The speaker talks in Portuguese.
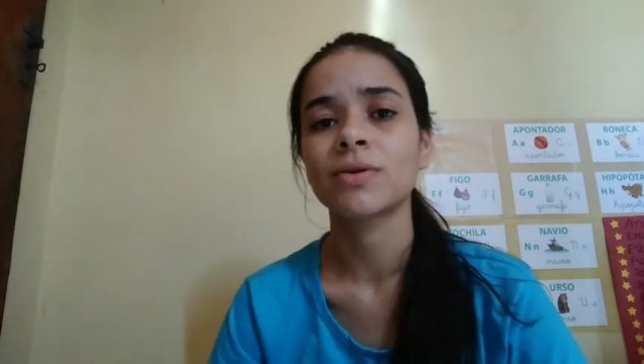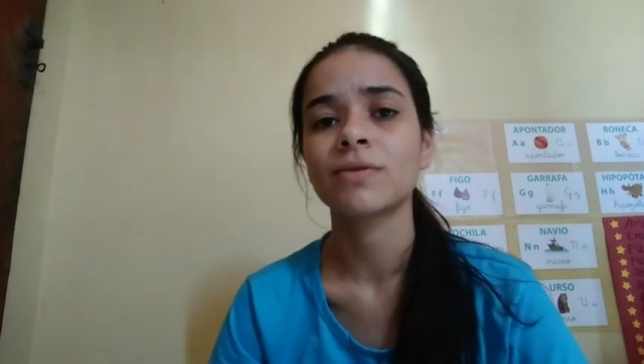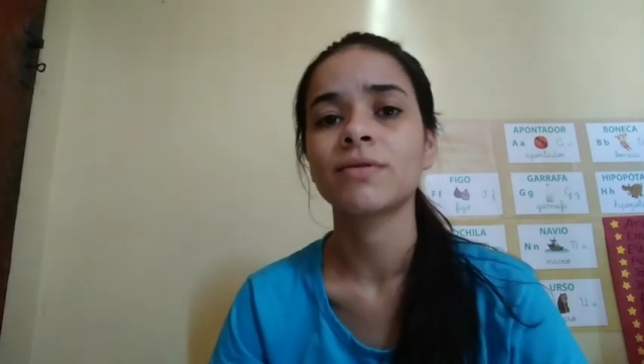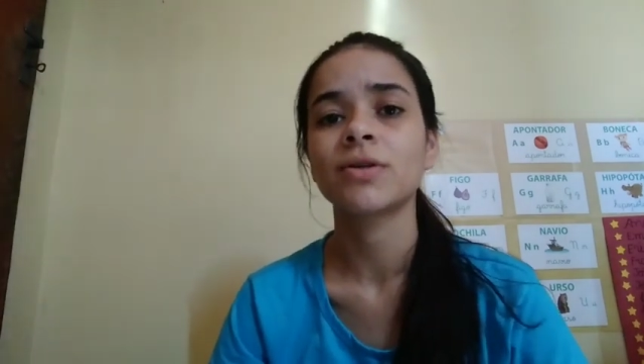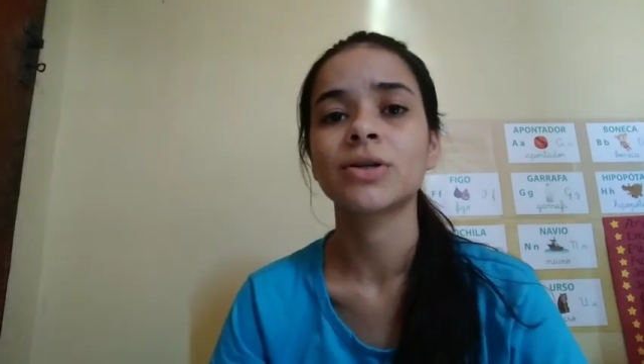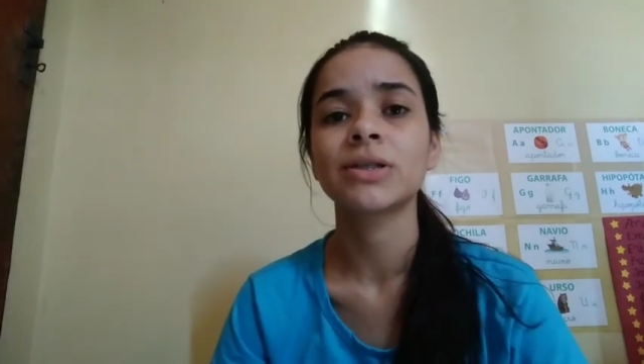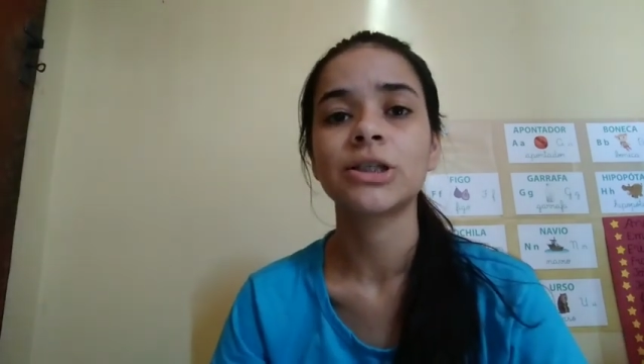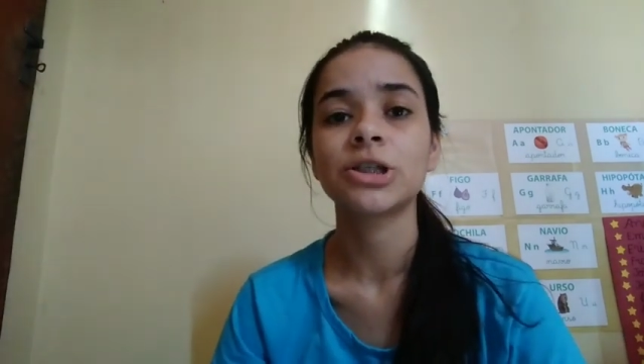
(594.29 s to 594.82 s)
que
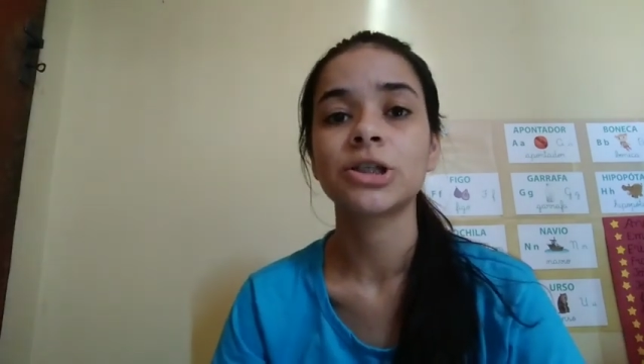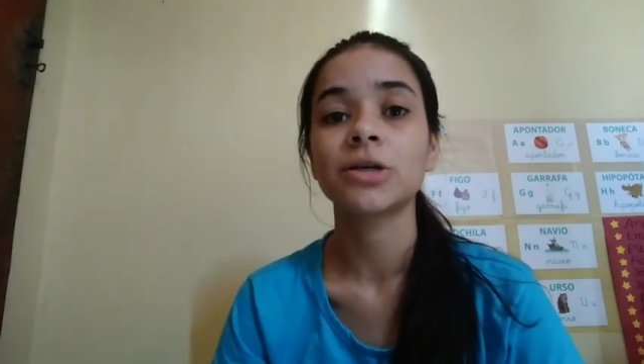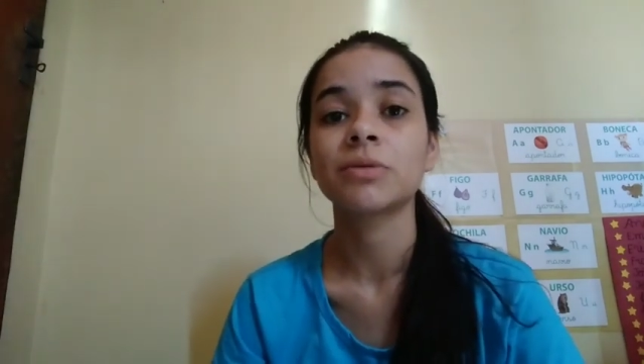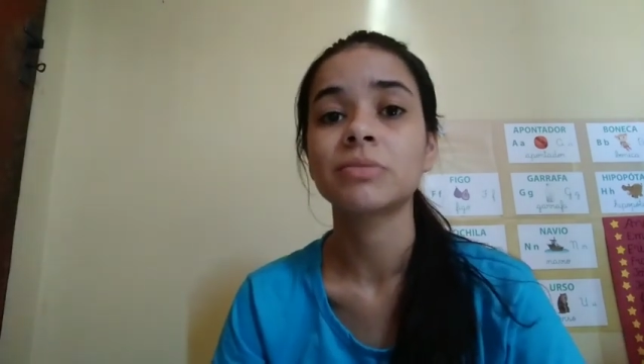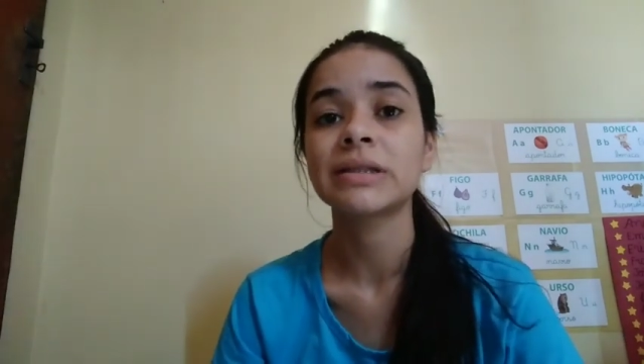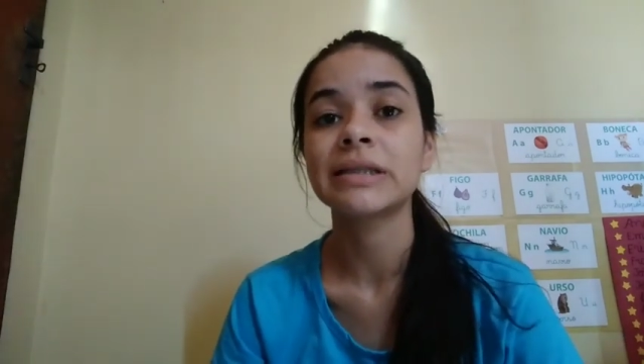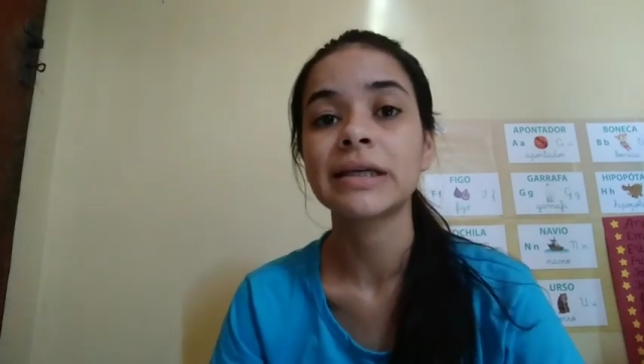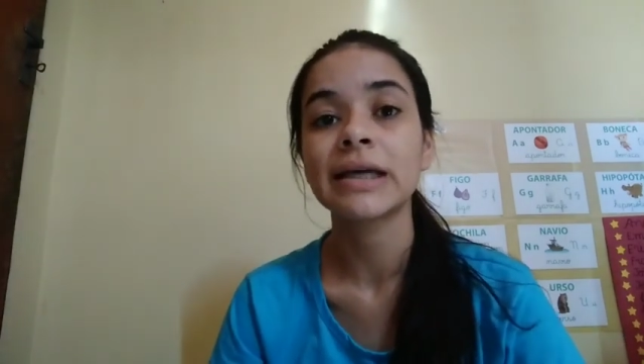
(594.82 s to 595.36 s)
nós
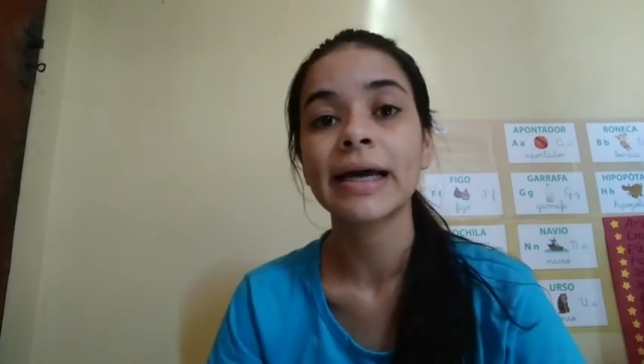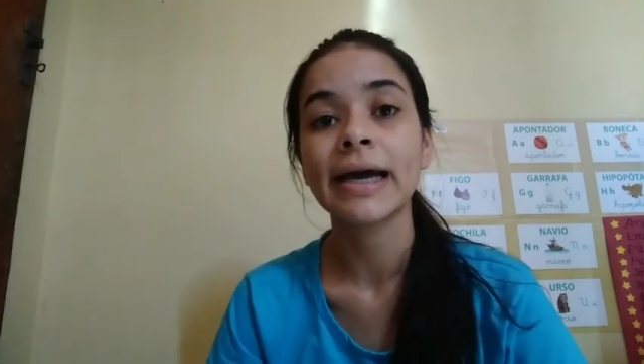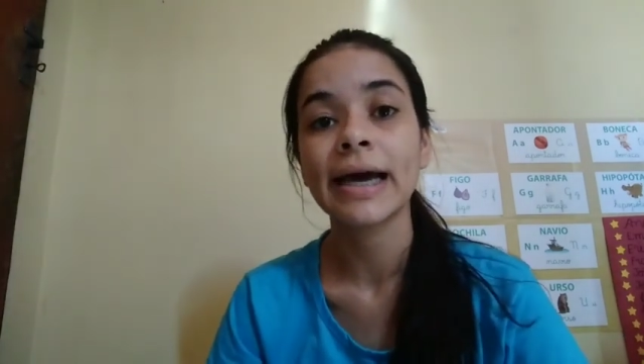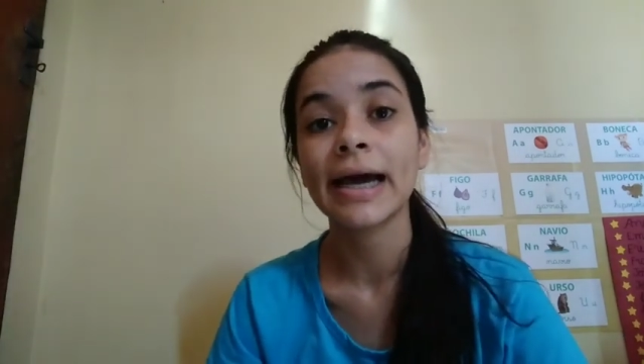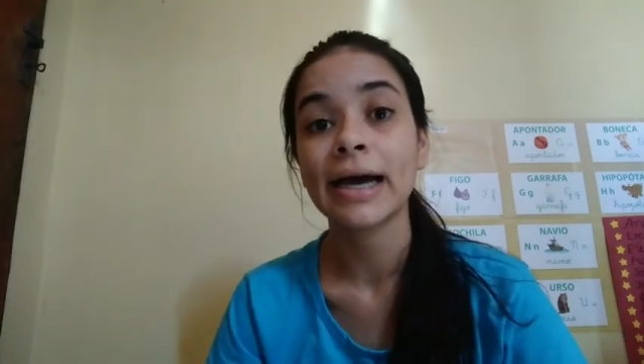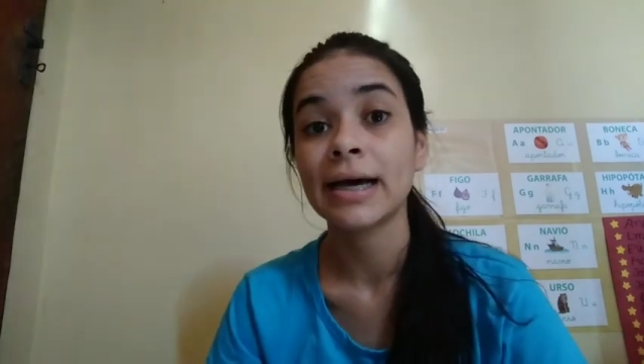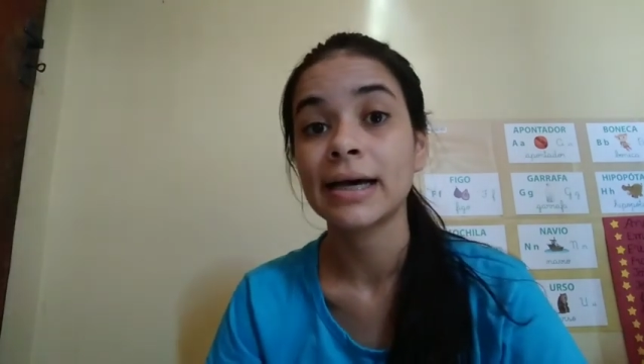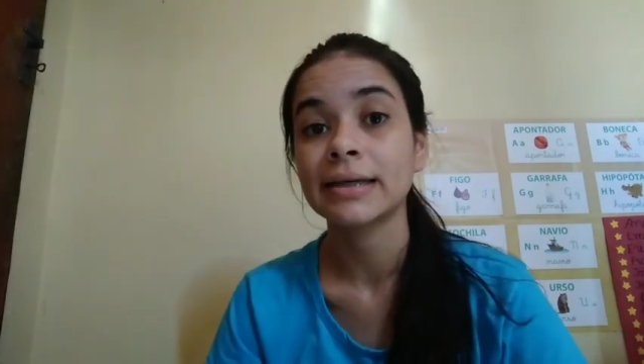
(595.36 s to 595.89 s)
estamos em
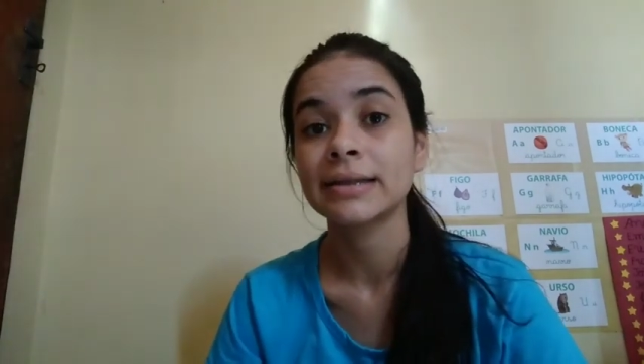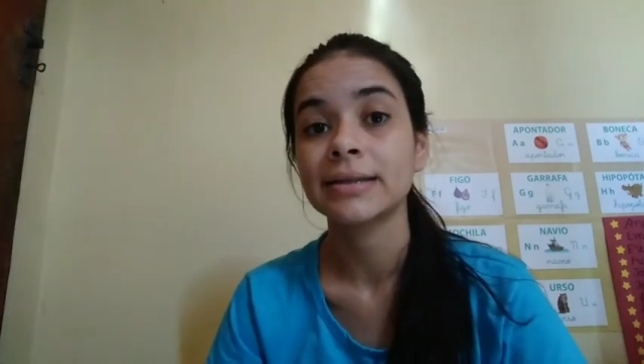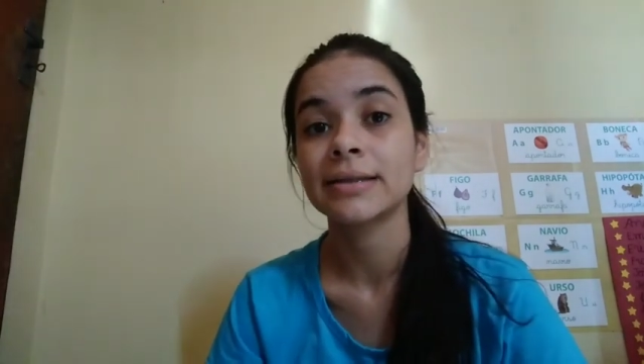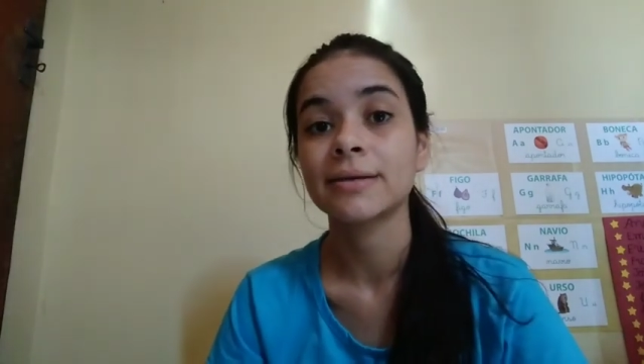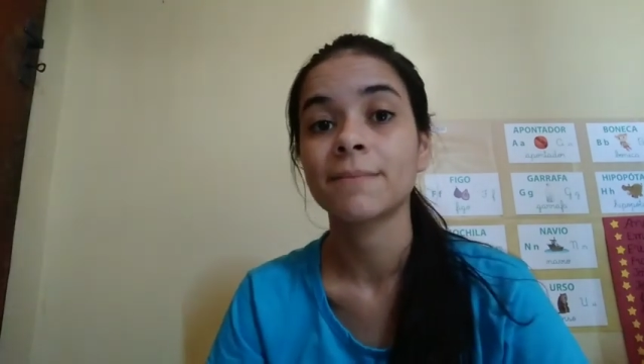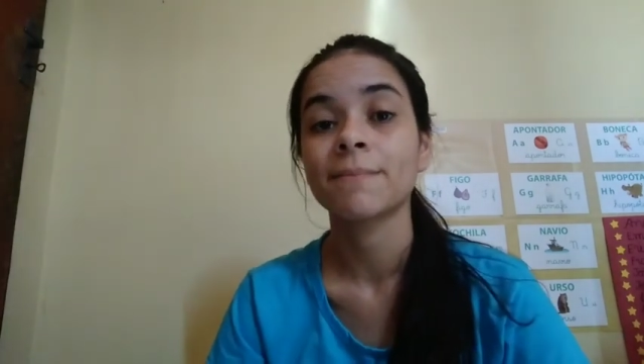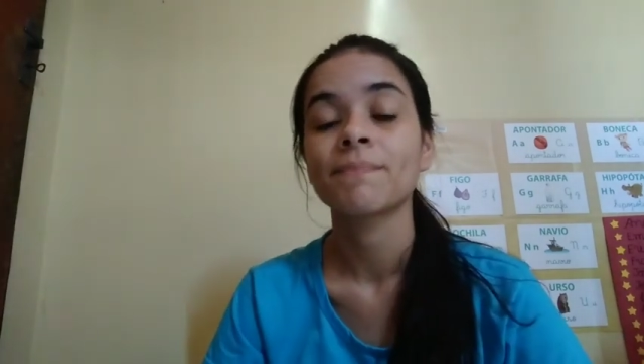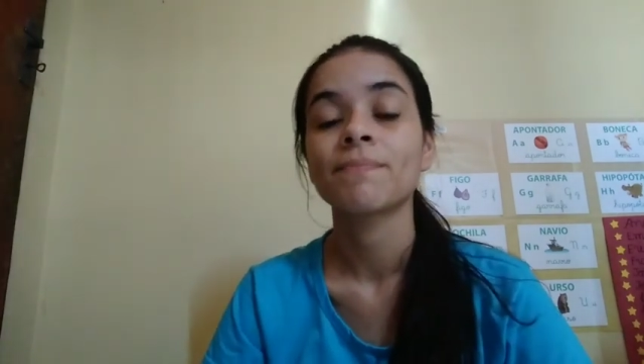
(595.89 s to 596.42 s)

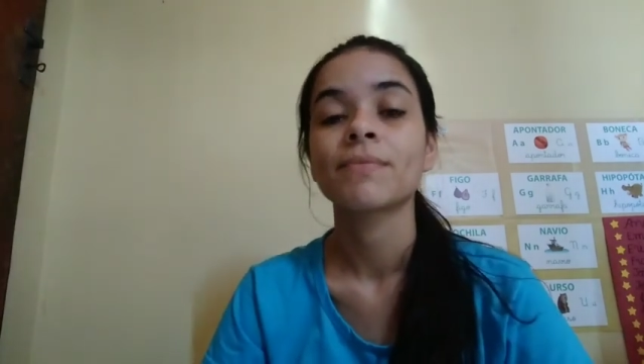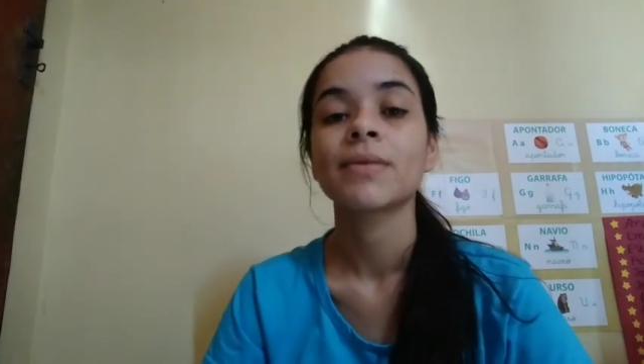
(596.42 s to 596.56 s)
casa,